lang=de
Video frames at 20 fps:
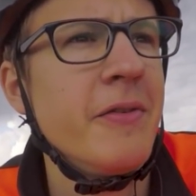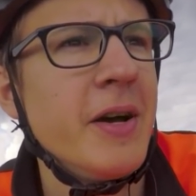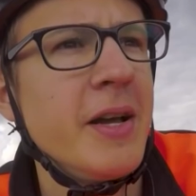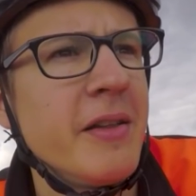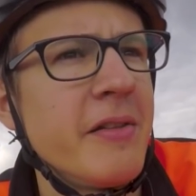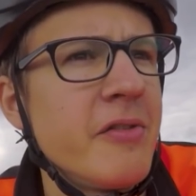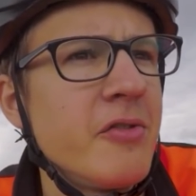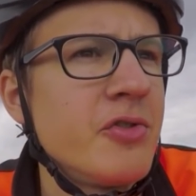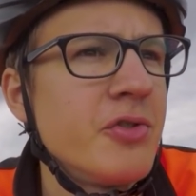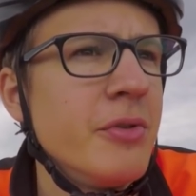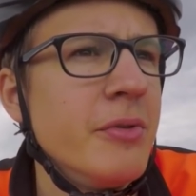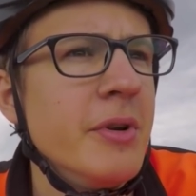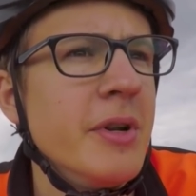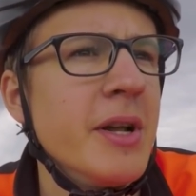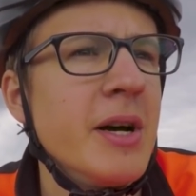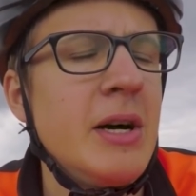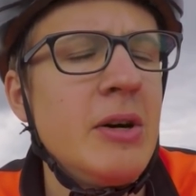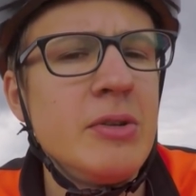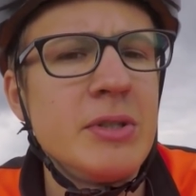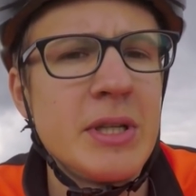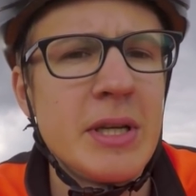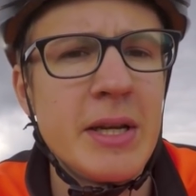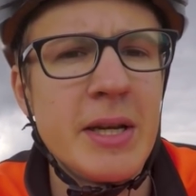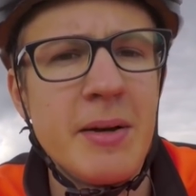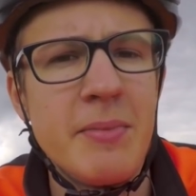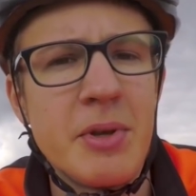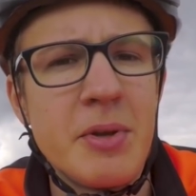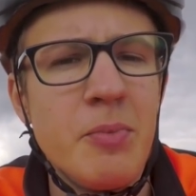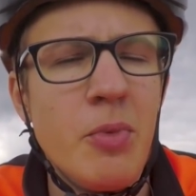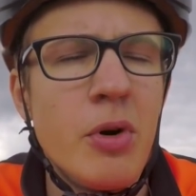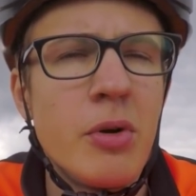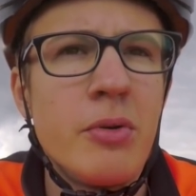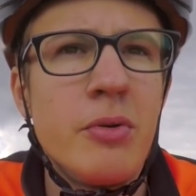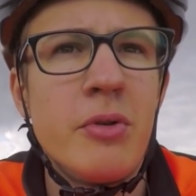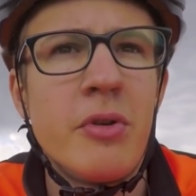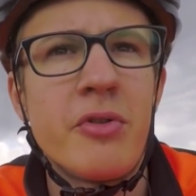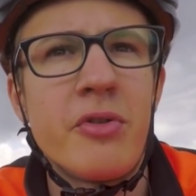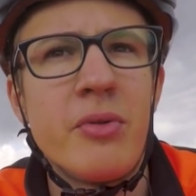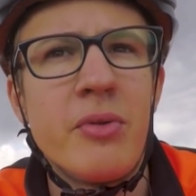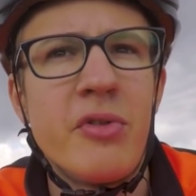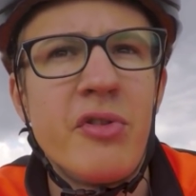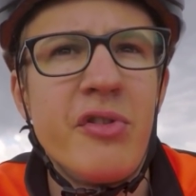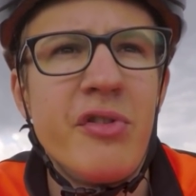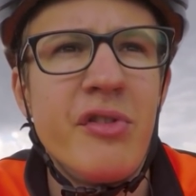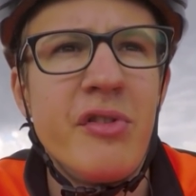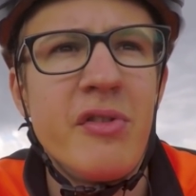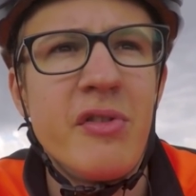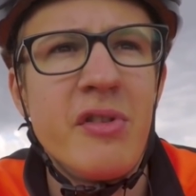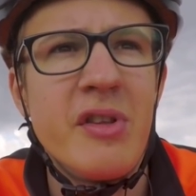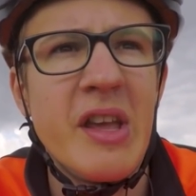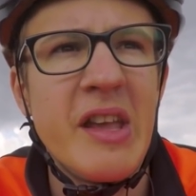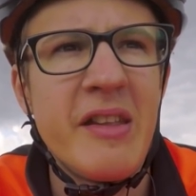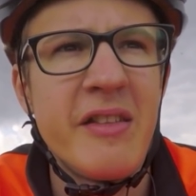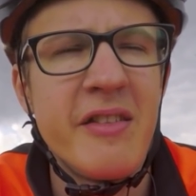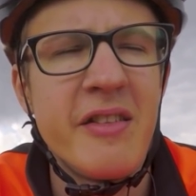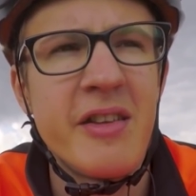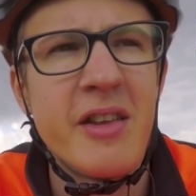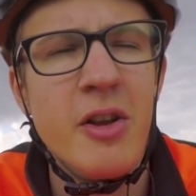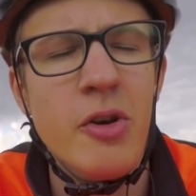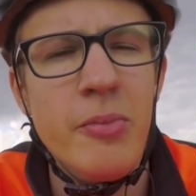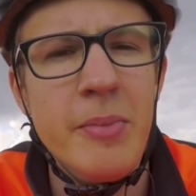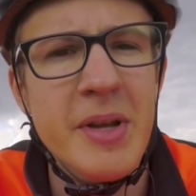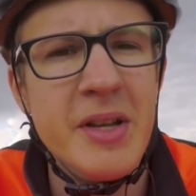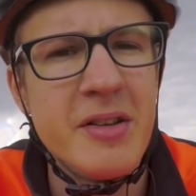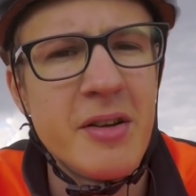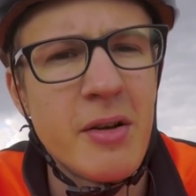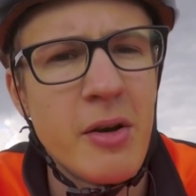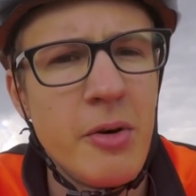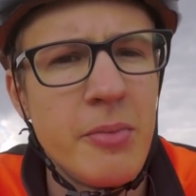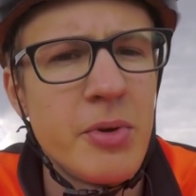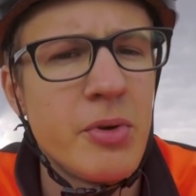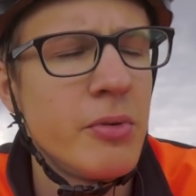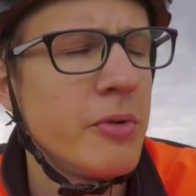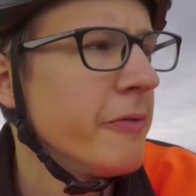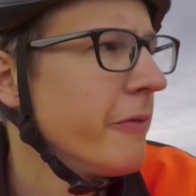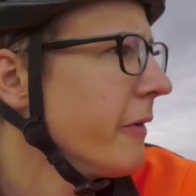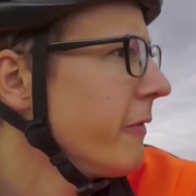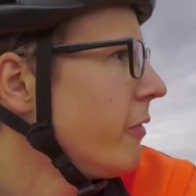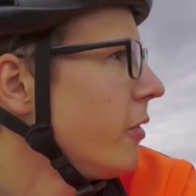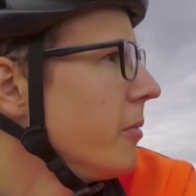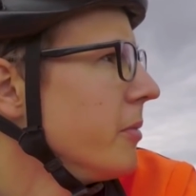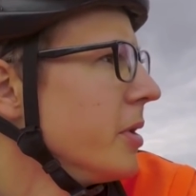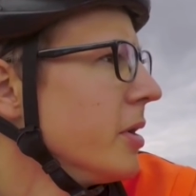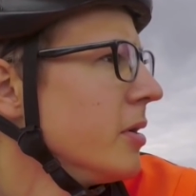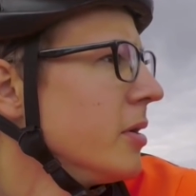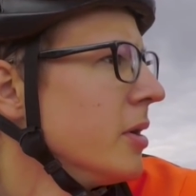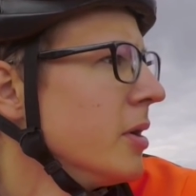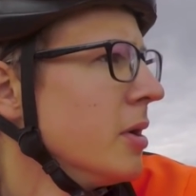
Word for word: fahre jetzt eine Stunde nach Hause, dann habe ich morgen noch so 60 Kilometer, glaube ich, ungefähr vor mir.